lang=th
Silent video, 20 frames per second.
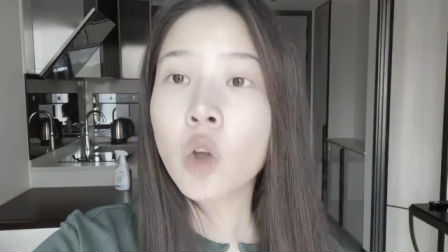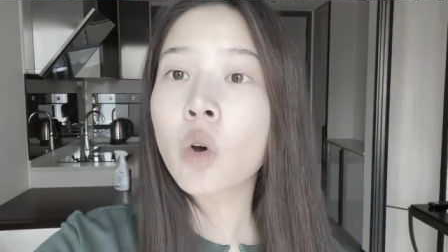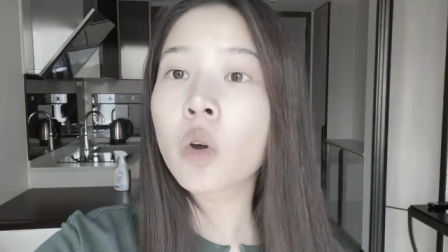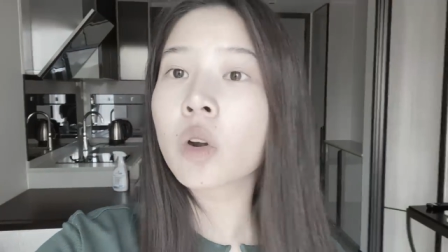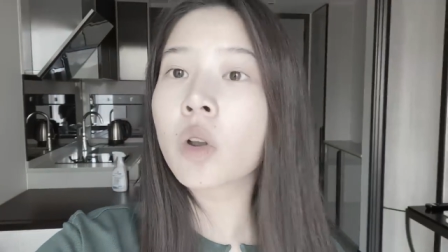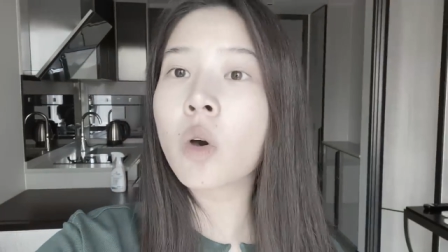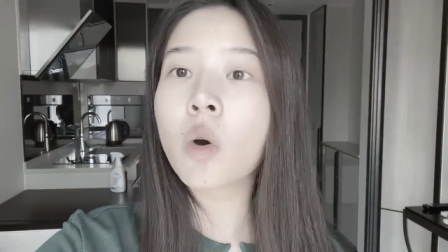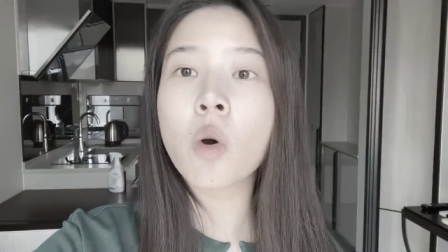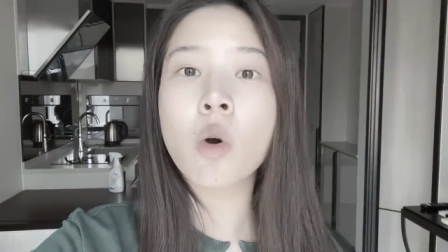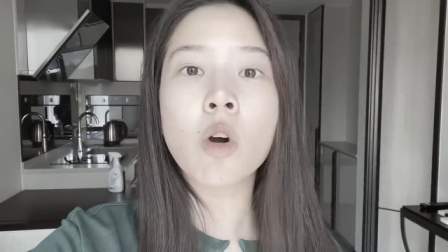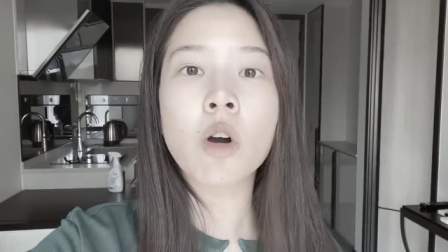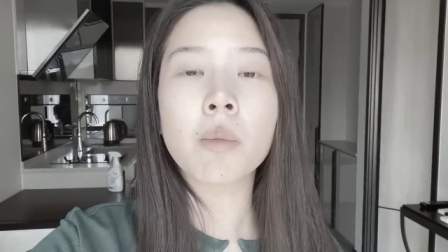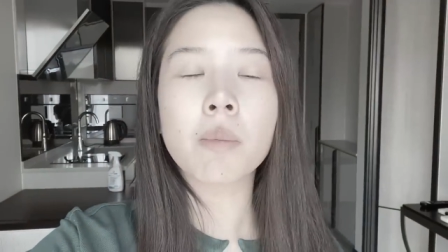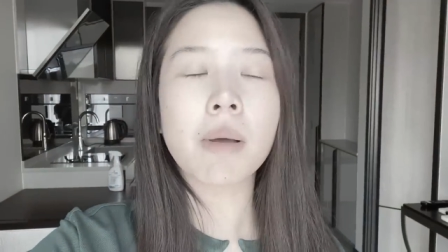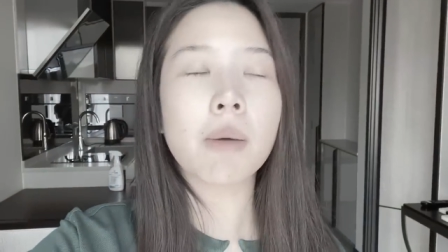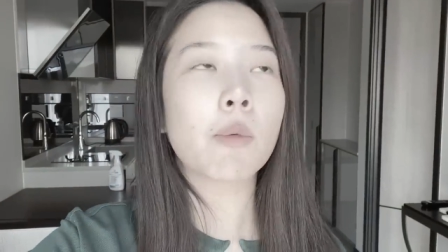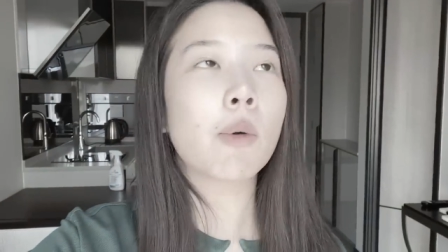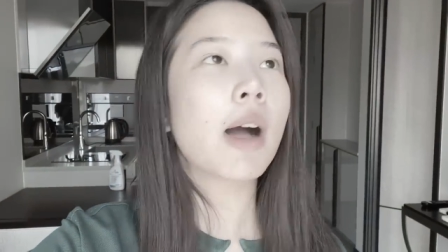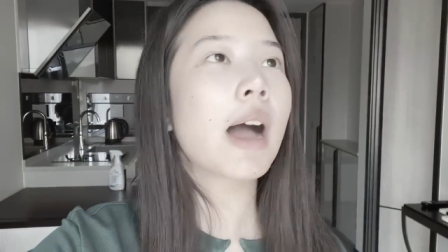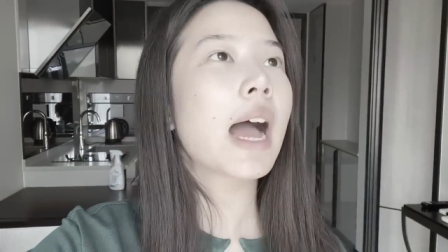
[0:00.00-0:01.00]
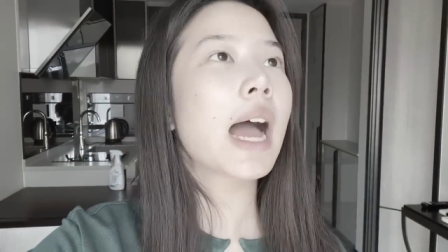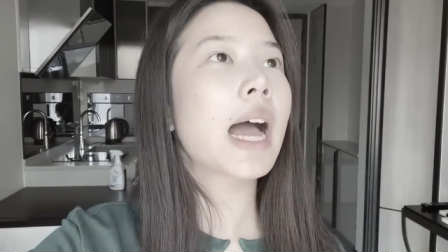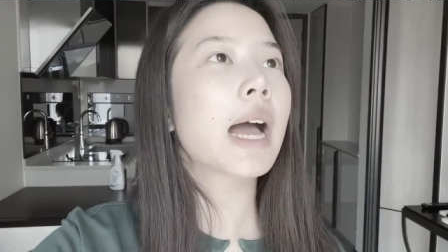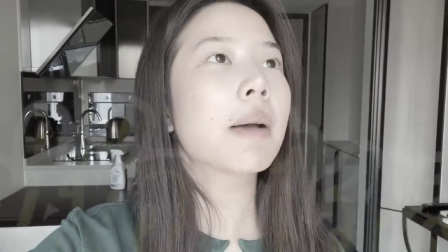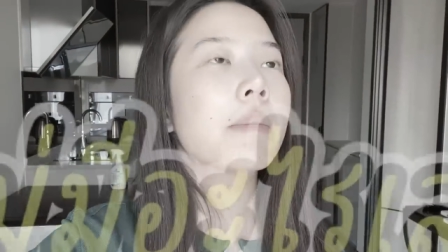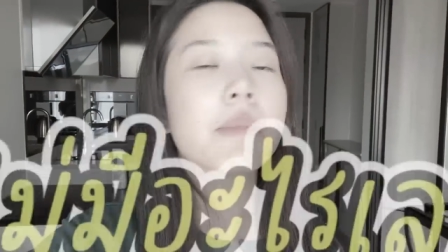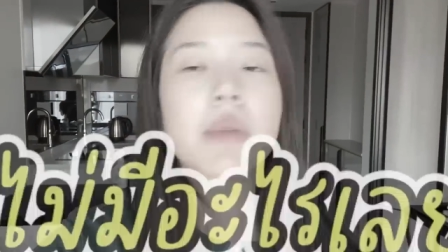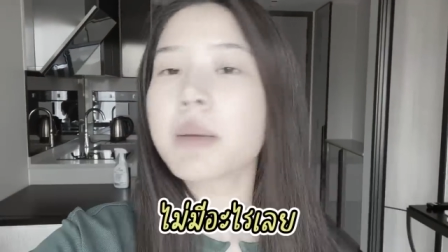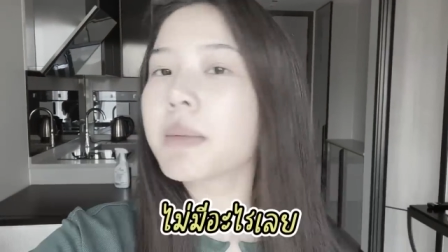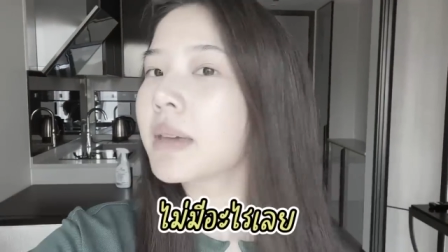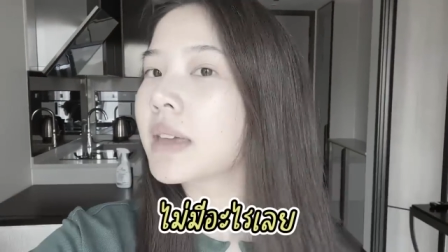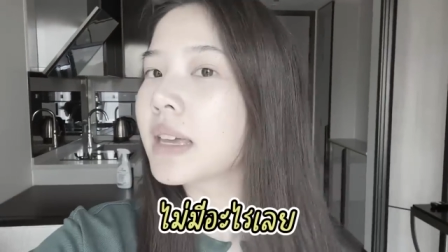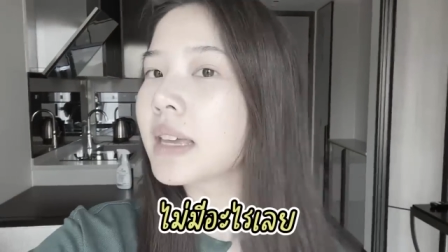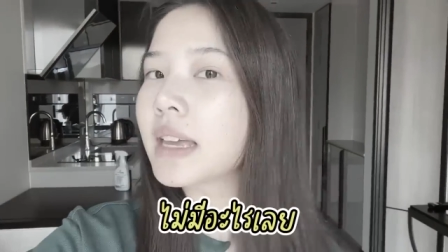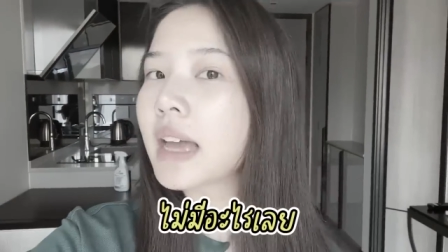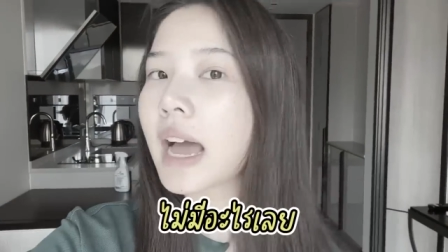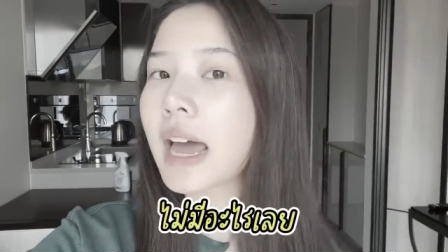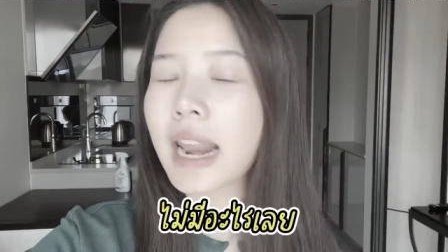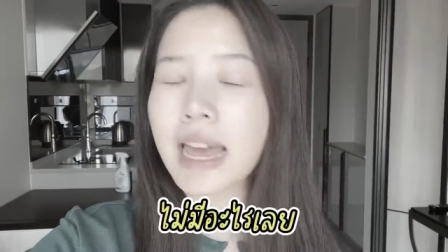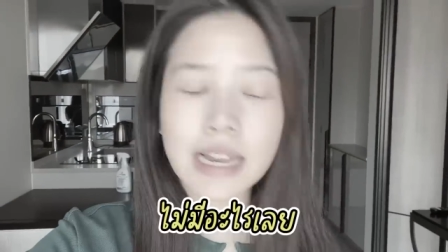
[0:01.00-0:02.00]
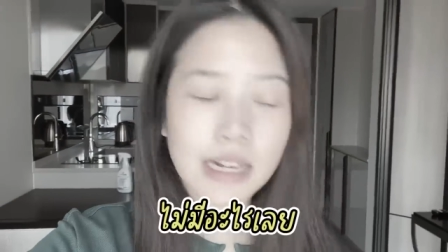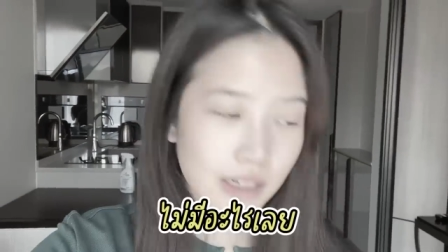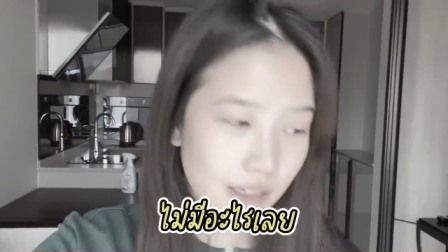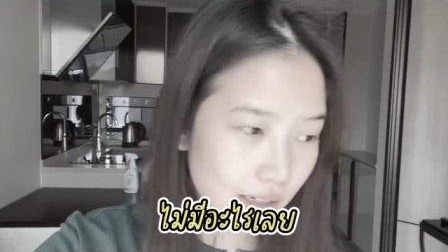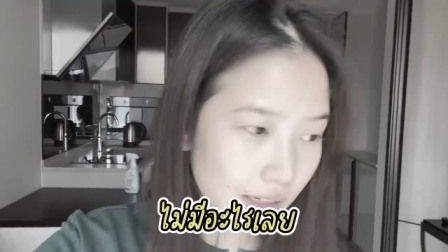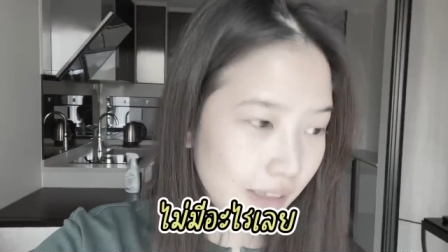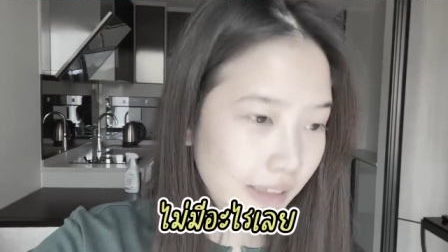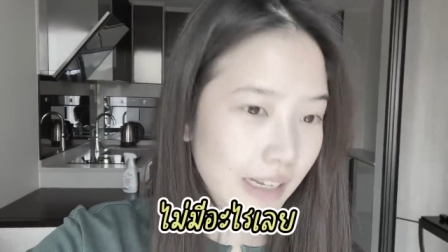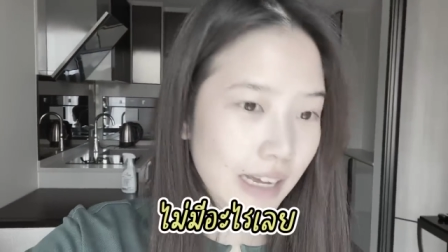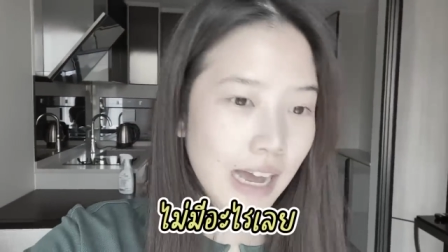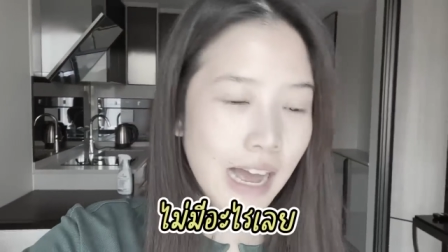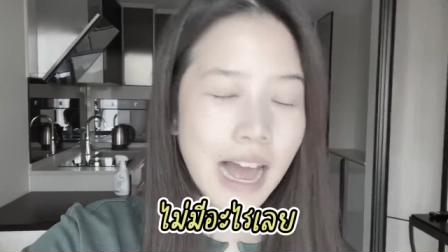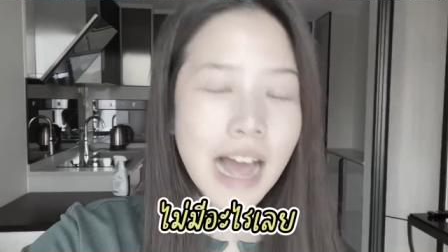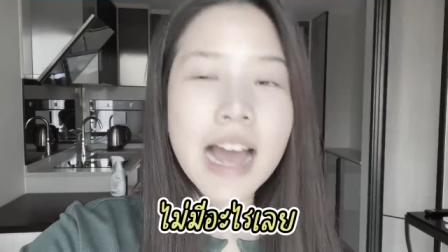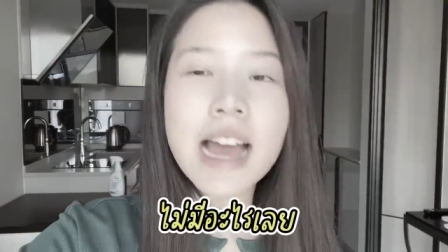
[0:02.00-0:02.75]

โล่งๆแบบว่าไม่มีอะไรเลยนะคะ